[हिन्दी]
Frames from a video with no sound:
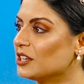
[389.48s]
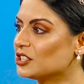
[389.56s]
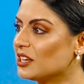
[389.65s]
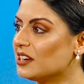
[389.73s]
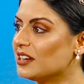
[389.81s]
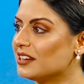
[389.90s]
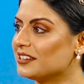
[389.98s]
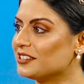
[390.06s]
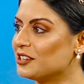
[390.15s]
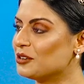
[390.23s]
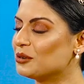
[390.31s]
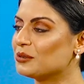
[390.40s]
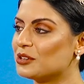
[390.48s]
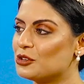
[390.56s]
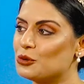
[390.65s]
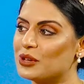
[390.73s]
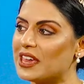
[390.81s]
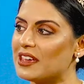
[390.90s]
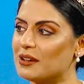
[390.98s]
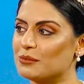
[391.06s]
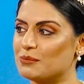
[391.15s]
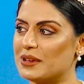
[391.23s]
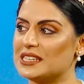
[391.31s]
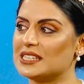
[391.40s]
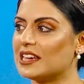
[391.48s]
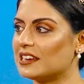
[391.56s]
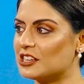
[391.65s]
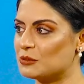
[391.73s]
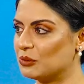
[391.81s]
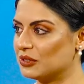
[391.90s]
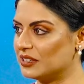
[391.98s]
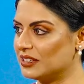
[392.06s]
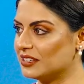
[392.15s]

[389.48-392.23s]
माशाल्लाह यू नो यूके हम बेसिक इंग्लिश बोलती